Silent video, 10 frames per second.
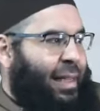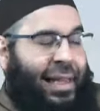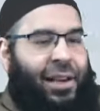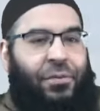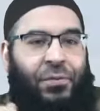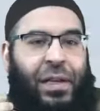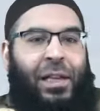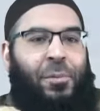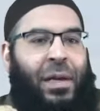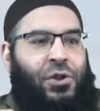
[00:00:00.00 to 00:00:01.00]
Nein,
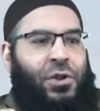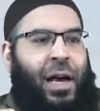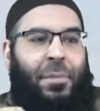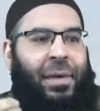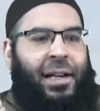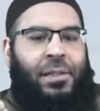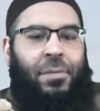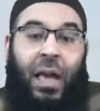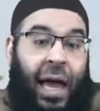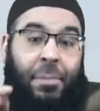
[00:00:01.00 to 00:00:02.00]
viele Menschen haben
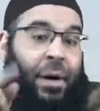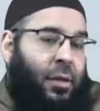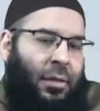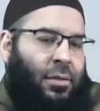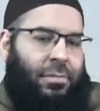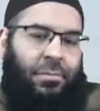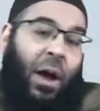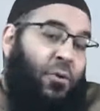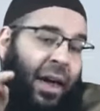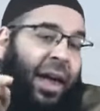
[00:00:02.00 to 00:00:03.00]
erstmal, er macht das
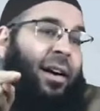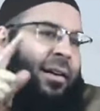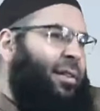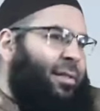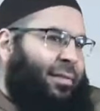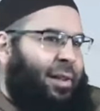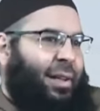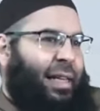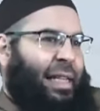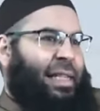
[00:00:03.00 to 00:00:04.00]
und er
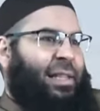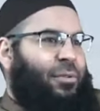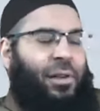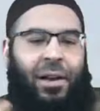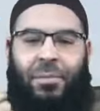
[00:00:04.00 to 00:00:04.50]
ist das.